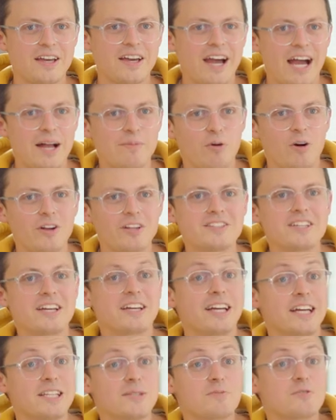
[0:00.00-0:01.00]
Heilbronn ist ja
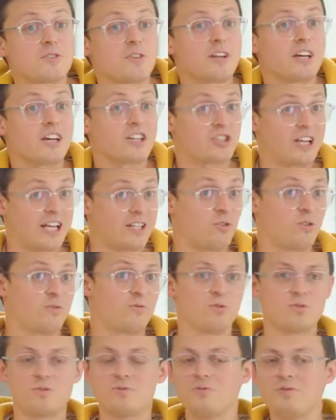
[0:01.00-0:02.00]
ein ganz besonderer Standort,
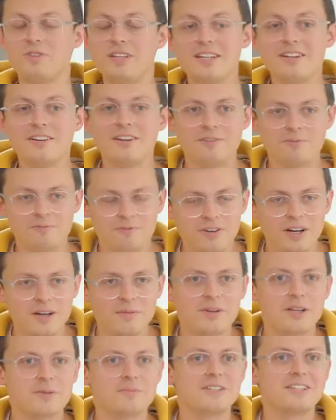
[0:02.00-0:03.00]
wo es viele
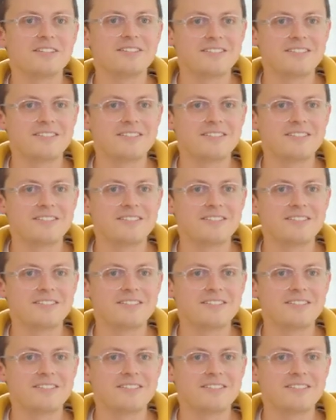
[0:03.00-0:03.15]
Firmen gibt,